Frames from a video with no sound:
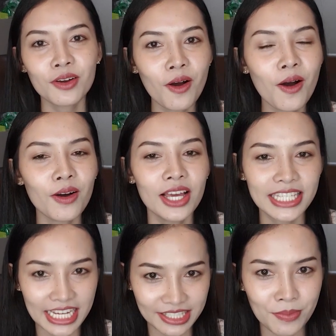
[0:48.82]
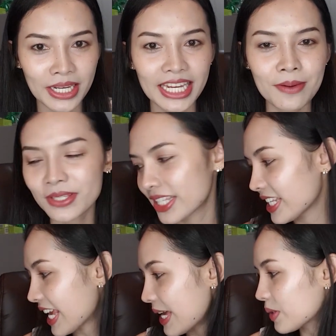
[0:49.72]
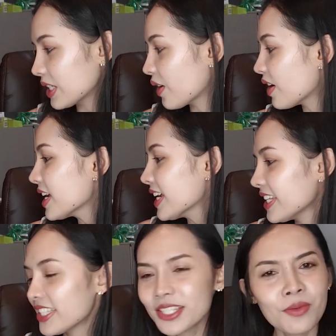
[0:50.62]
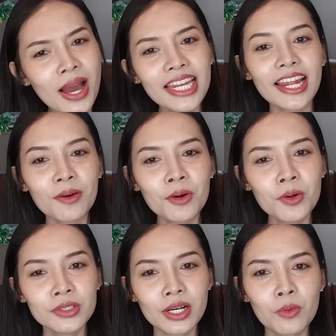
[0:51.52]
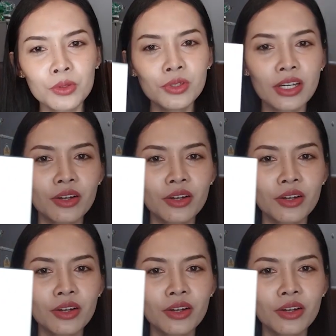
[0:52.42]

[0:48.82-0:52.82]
ก็อยากจะมาแนะนำสกินแคร์ตัวนี้เนาะหนิงเชื่อว่าหลายๆคนคงจะคุ้นอยู่แล้